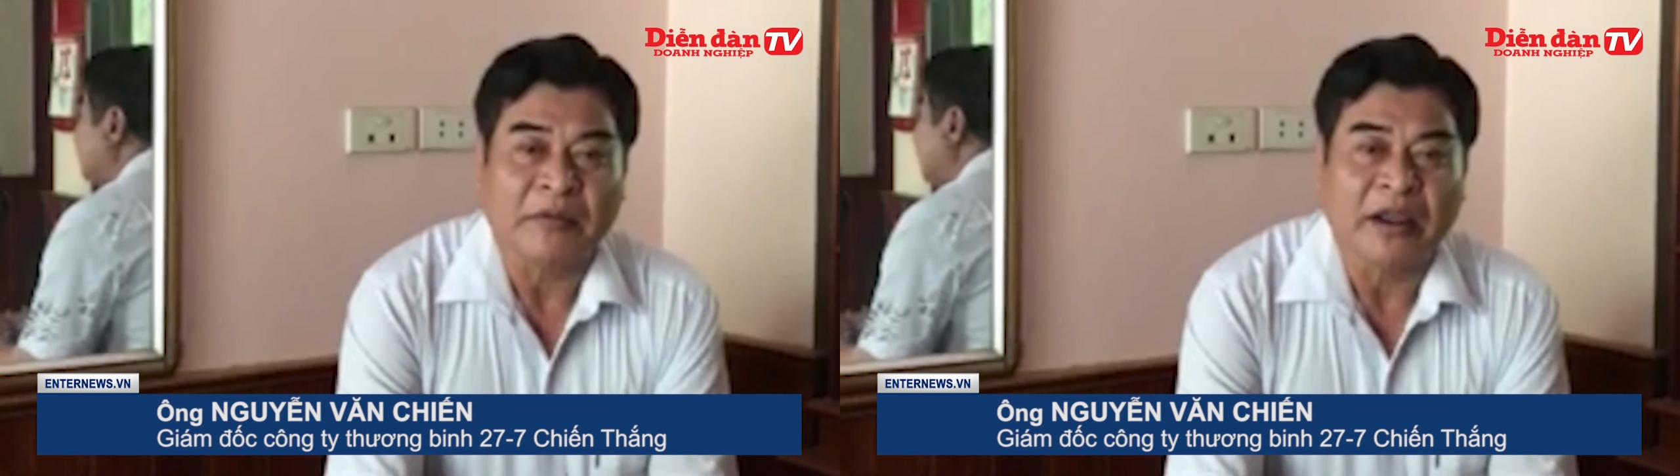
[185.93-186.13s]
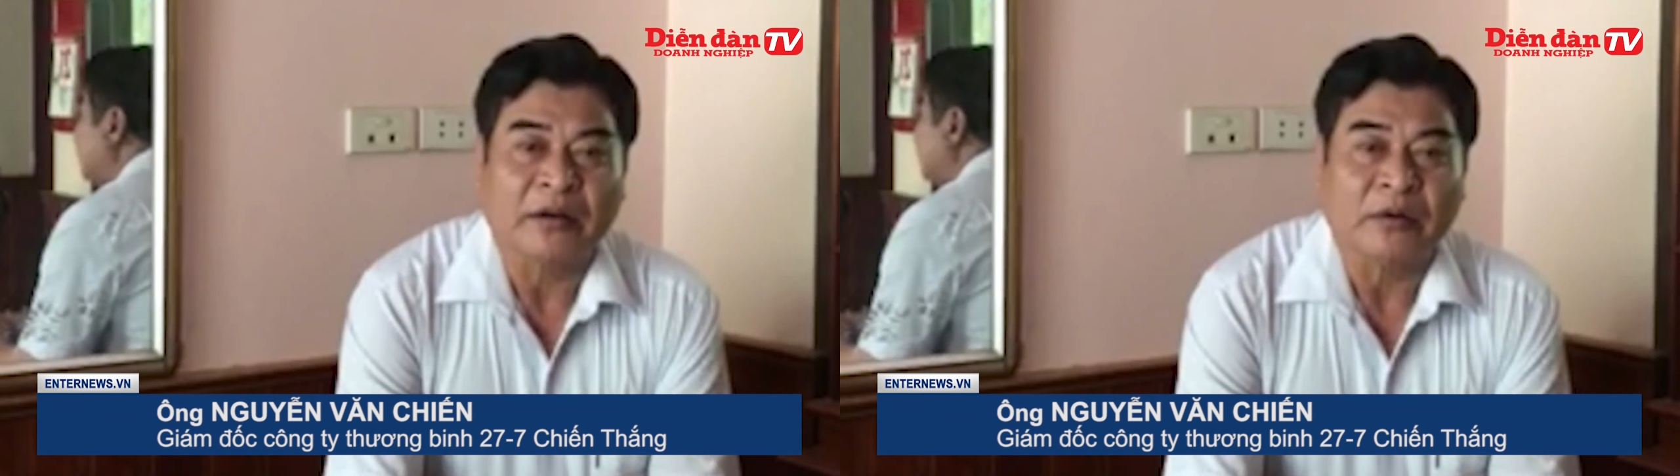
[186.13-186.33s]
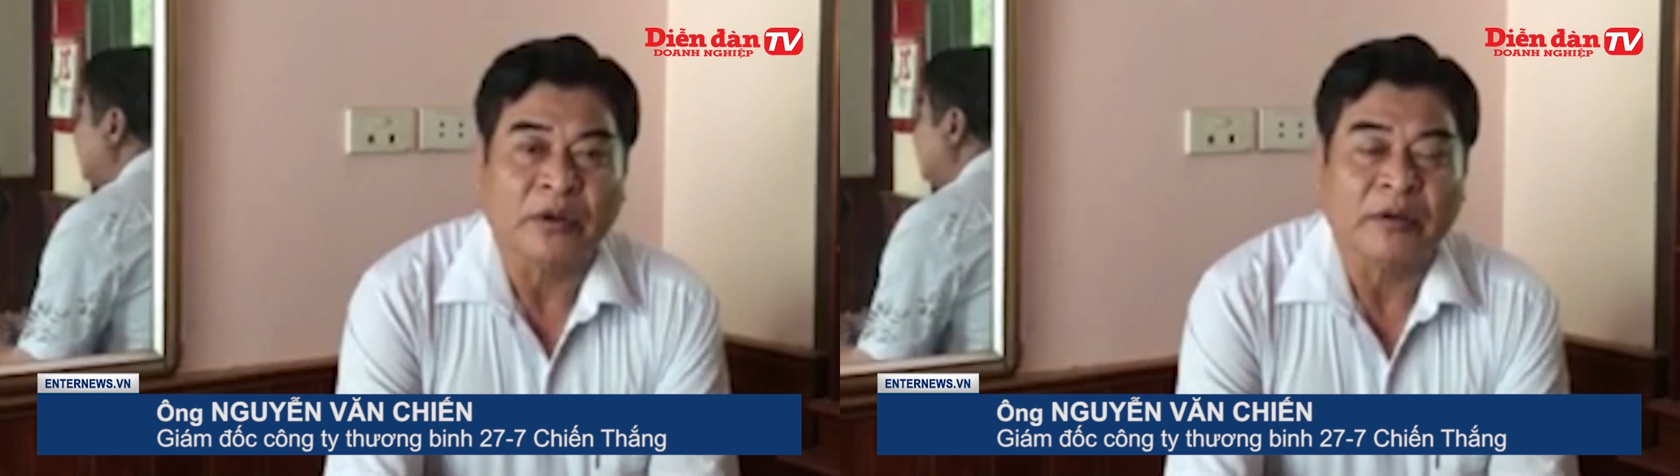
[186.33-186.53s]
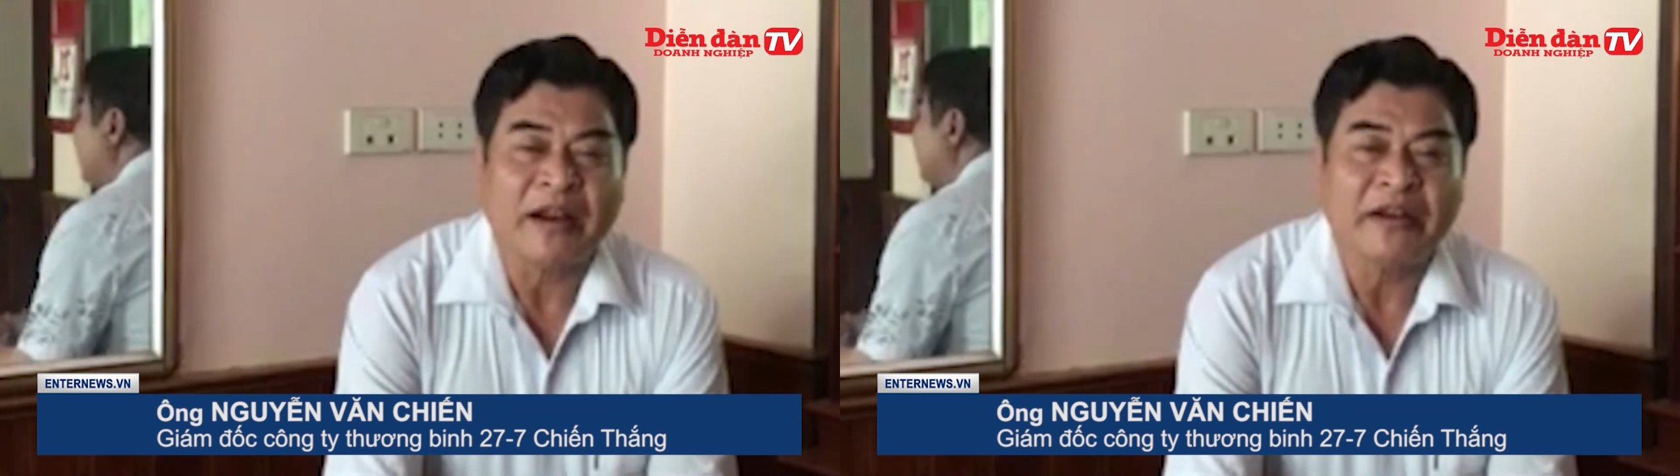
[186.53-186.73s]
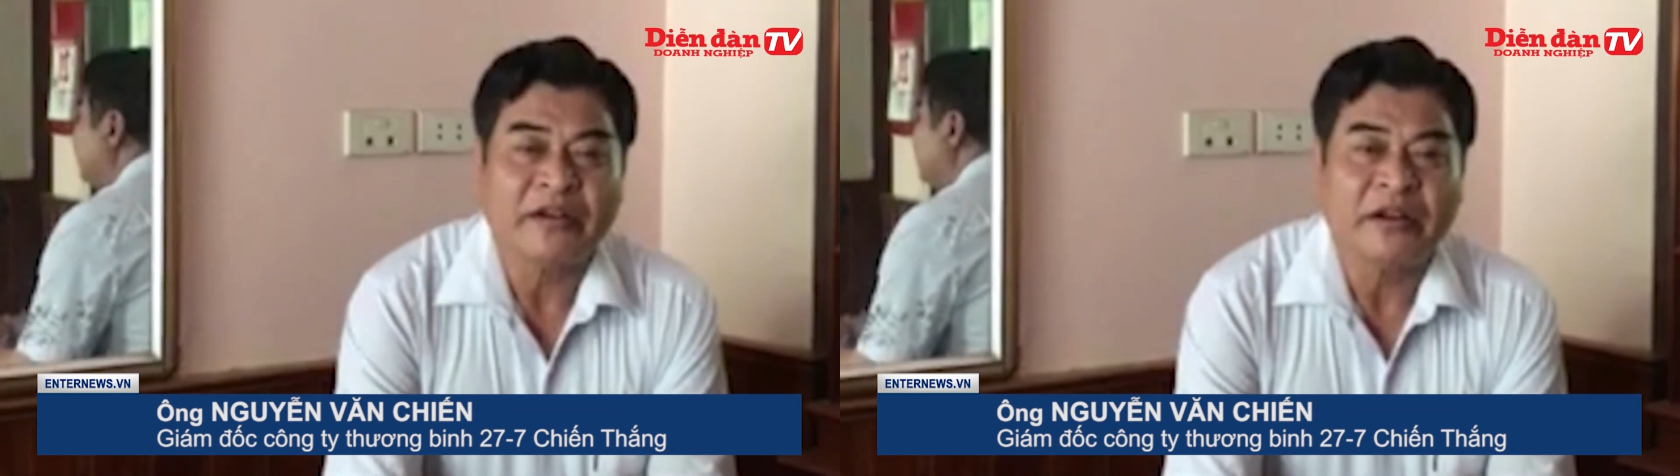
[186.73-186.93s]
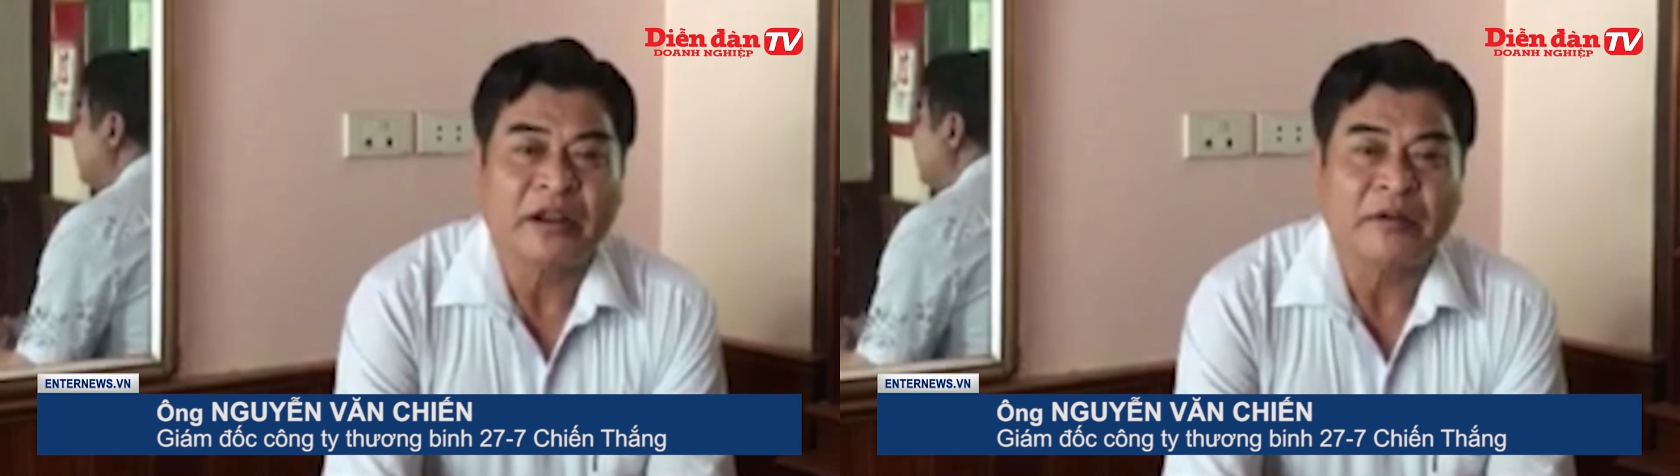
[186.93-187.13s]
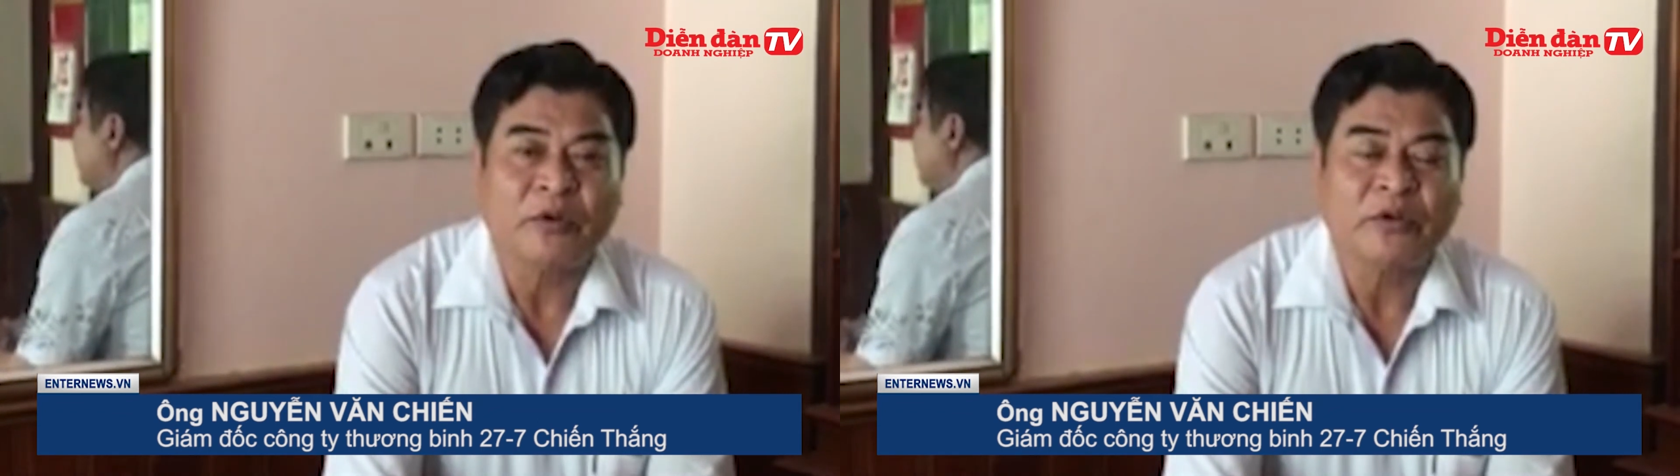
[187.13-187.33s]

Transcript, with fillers: biệt Ủy ban nhân dân thành phố